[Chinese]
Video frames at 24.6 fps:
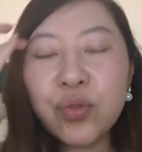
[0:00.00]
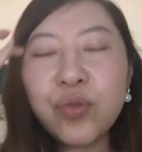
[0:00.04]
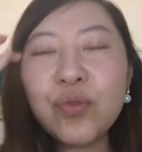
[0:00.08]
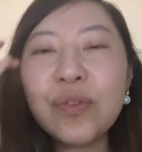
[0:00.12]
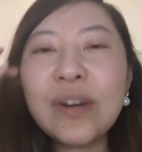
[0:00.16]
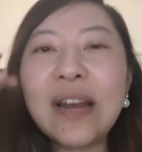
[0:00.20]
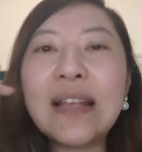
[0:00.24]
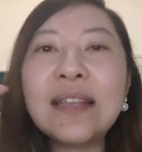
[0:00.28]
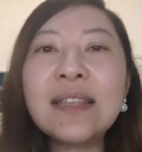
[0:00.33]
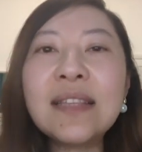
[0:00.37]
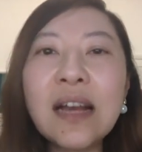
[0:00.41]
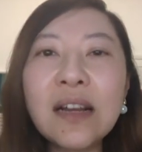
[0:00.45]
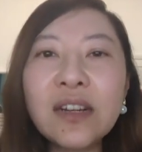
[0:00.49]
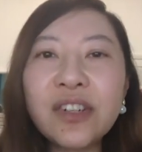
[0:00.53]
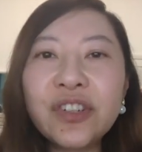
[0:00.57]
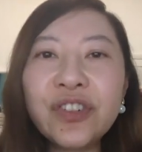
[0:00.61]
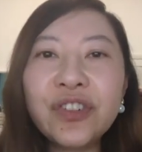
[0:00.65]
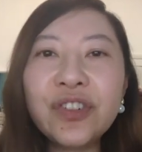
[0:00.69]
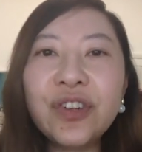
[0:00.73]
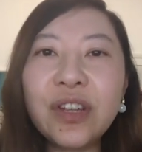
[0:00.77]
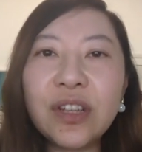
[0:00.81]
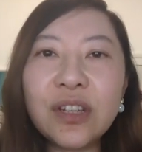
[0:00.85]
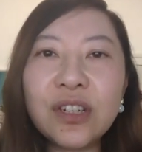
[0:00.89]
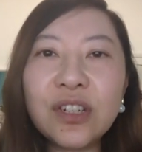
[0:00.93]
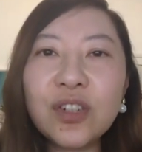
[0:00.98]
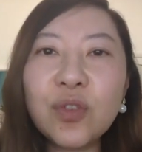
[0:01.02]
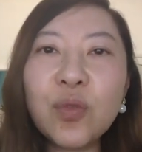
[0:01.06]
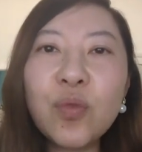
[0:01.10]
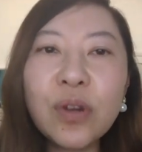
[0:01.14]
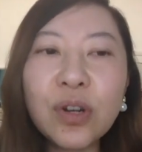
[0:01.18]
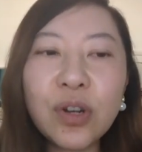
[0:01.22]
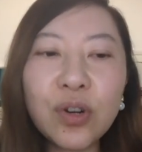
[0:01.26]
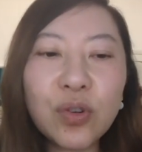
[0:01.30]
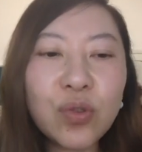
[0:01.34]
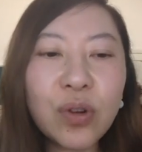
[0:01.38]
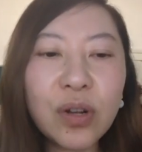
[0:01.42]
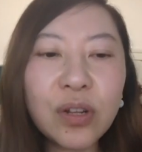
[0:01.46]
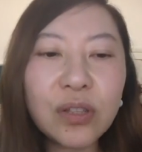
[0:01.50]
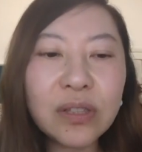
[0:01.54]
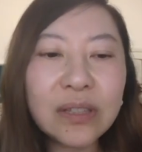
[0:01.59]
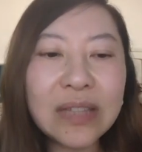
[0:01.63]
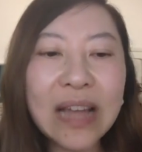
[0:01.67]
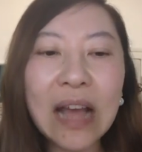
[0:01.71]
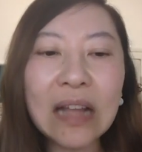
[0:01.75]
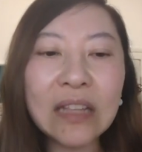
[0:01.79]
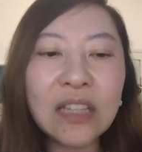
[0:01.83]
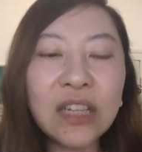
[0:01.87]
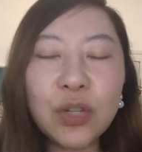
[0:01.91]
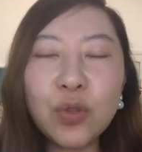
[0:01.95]
突然丧失理智，或者说
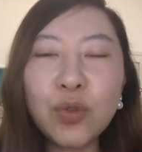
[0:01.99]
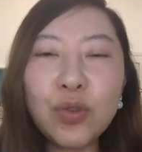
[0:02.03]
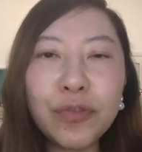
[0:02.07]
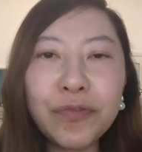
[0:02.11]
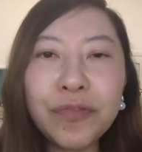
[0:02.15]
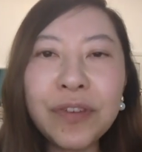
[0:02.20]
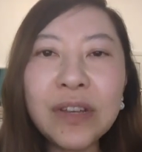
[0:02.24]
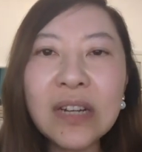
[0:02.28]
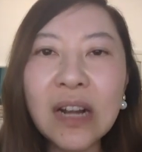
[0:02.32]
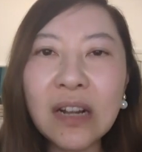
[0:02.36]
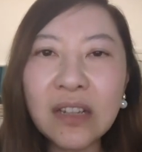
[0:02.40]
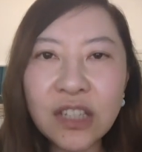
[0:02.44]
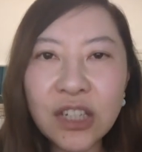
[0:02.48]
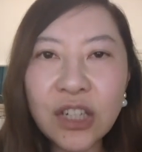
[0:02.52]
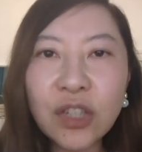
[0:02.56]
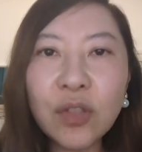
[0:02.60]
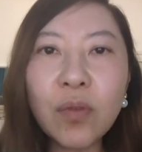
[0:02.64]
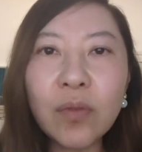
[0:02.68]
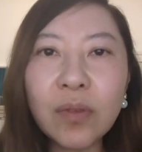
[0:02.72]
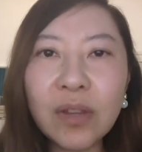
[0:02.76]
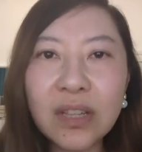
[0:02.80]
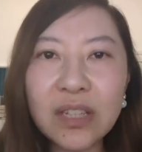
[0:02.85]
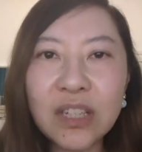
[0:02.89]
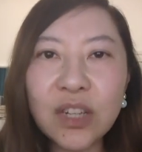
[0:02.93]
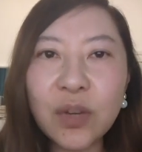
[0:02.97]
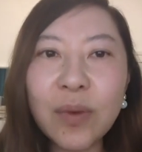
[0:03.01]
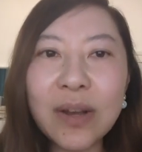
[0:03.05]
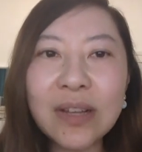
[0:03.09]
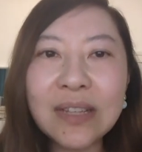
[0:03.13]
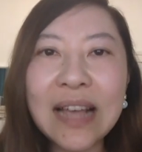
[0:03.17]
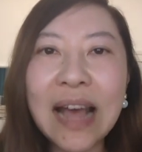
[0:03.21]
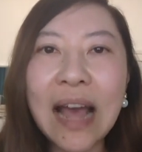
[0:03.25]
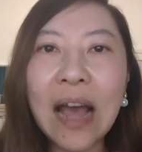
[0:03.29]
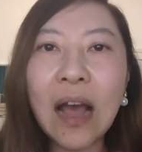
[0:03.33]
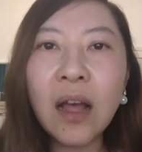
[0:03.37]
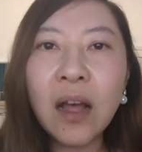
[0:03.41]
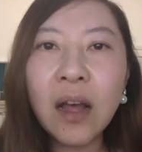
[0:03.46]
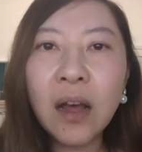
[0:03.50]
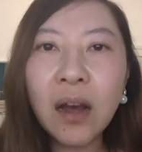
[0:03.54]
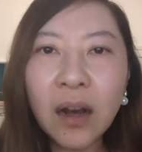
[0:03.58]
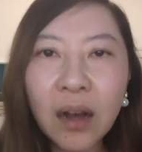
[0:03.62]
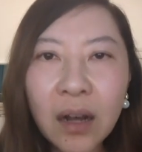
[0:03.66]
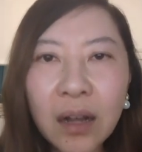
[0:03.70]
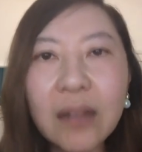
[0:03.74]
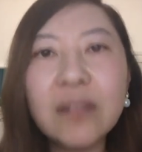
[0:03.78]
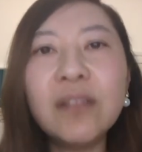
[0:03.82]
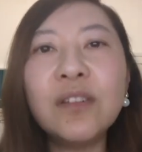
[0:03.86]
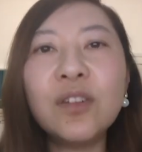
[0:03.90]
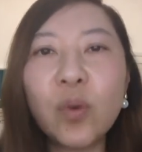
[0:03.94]
他情绪非常激动的情况下，
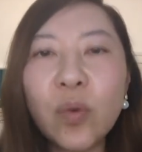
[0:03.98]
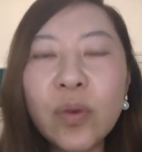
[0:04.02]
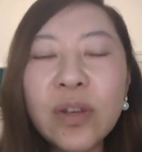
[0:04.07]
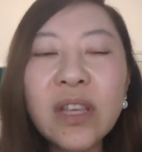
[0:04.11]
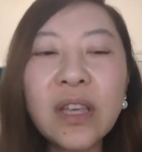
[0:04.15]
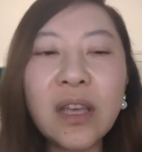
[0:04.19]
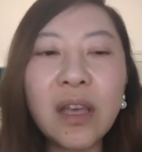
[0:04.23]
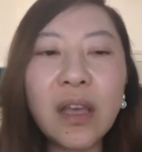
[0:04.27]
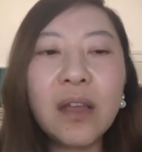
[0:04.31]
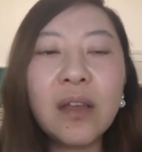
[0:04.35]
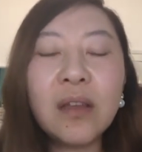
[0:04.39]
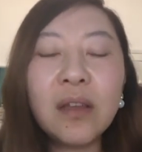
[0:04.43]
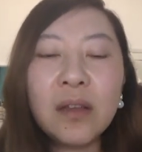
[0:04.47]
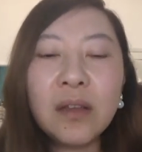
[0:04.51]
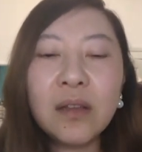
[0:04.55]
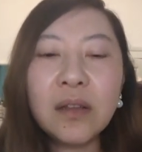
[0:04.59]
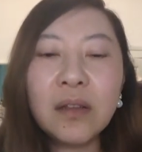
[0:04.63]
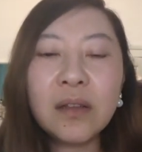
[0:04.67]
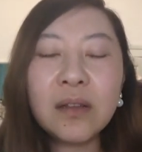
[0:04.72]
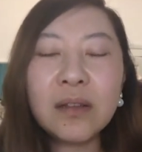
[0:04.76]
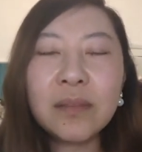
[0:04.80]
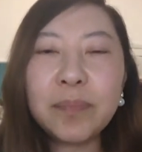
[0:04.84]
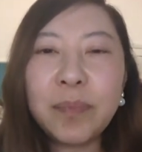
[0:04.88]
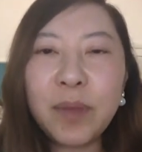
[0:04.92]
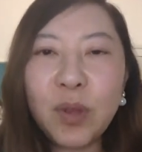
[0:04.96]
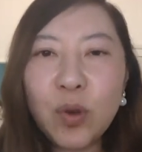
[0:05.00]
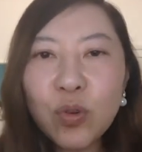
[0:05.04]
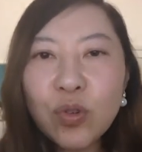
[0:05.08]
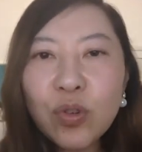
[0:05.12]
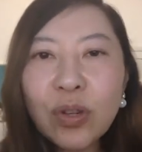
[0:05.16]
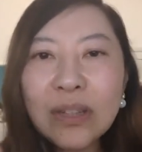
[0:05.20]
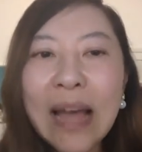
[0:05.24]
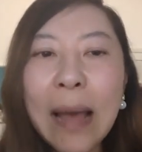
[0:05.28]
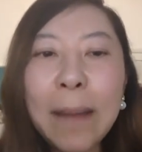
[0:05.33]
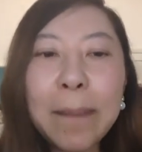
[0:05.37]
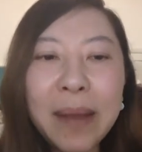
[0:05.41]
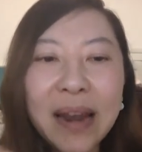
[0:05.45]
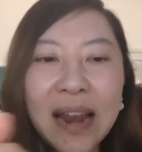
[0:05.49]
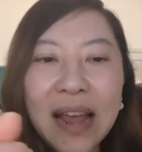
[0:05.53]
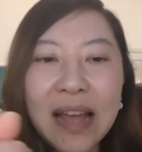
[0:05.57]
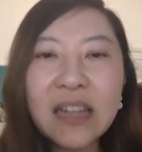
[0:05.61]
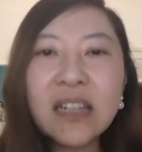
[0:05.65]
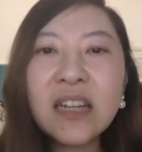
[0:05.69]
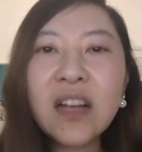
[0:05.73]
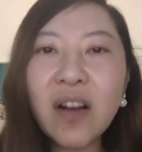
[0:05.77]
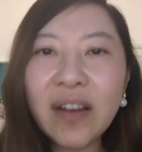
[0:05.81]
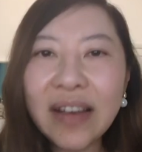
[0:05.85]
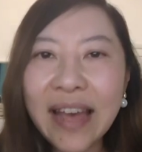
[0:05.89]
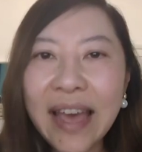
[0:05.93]
很容易，比如说他本来
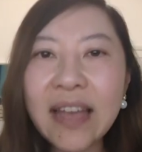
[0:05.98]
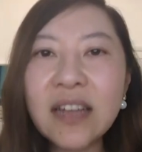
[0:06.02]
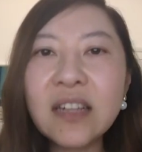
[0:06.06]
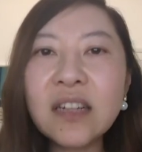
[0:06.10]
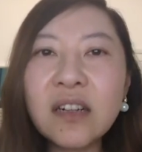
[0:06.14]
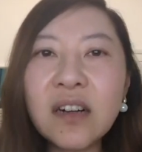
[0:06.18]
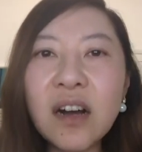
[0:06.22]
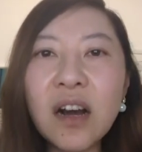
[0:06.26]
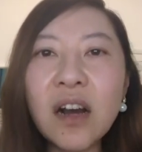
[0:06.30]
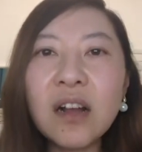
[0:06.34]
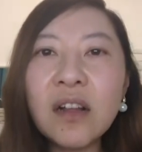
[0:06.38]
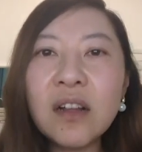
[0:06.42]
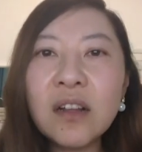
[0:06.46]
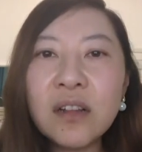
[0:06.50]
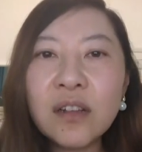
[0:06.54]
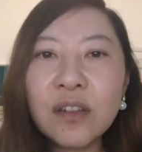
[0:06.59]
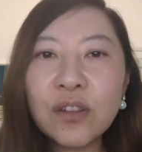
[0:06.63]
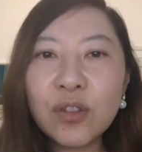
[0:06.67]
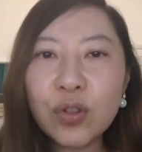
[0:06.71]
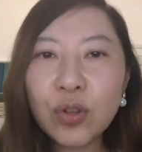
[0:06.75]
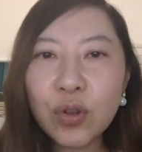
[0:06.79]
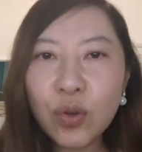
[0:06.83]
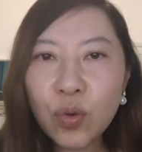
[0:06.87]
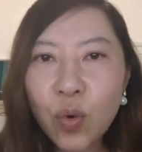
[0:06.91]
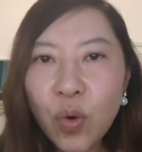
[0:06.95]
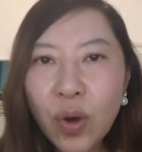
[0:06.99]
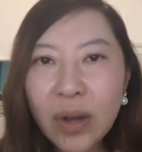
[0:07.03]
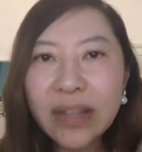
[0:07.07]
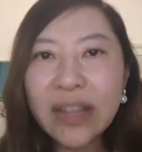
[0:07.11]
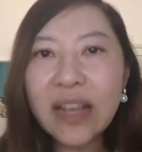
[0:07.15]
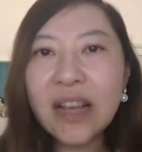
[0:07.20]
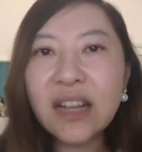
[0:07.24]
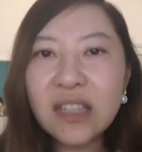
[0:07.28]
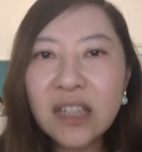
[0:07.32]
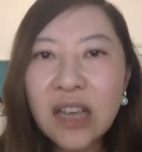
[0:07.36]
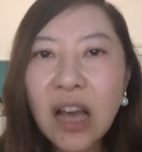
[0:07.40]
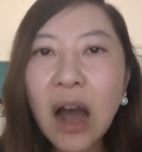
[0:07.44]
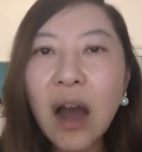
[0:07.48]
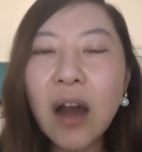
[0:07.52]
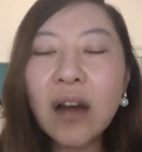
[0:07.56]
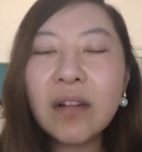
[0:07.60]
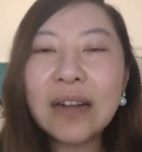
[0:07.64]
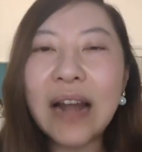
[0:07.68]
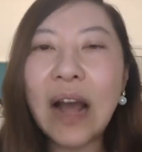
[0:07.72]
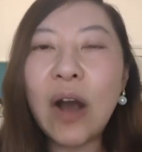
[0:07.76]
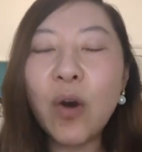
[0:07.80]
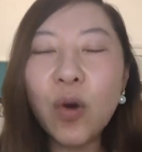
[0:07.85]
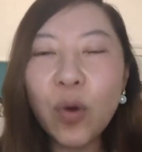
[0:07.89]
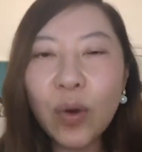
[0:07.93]
是要开车过那个桥，
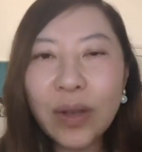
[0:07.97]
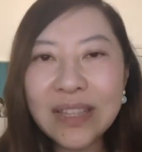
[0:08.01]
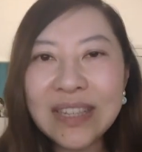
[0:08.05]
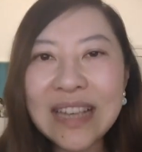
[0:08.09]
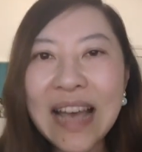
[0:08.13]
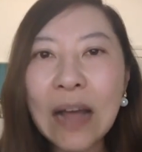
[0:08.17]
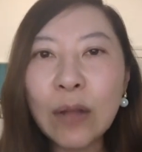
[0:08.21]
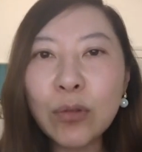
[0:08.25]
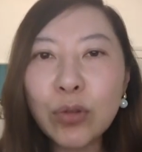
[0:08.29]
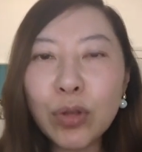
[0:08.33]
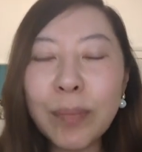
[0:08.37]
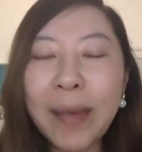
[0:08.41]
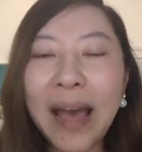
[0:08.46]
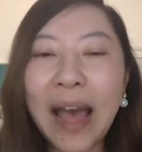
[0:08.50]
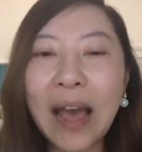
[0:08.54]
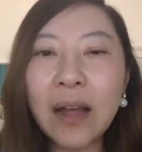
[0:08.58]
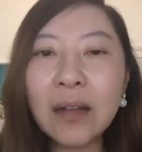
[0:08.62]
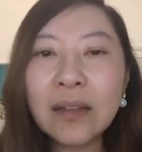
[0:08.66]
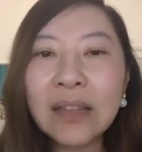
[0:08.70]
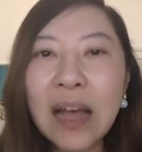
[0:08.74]
然后回家，对吧？